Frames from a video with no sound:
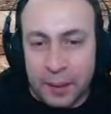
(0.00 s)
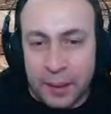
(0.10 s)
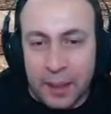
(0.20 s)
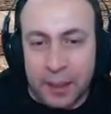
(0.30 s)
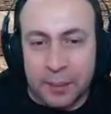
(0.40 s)

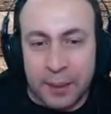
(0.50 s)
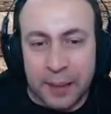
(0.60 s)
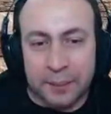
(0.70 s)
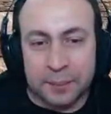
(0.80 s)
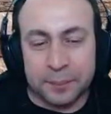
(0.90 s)
Hadi be.
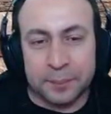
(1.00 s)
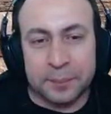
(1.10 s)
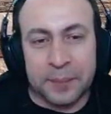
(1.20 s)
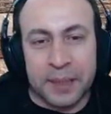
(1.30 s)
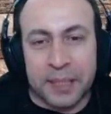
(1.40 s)

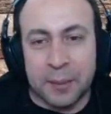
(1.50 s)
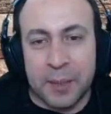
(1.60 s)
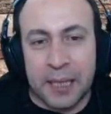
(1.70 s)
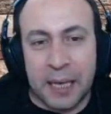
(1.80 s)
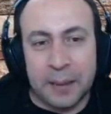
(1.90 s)
Kim
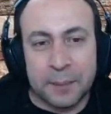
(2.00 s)
ile?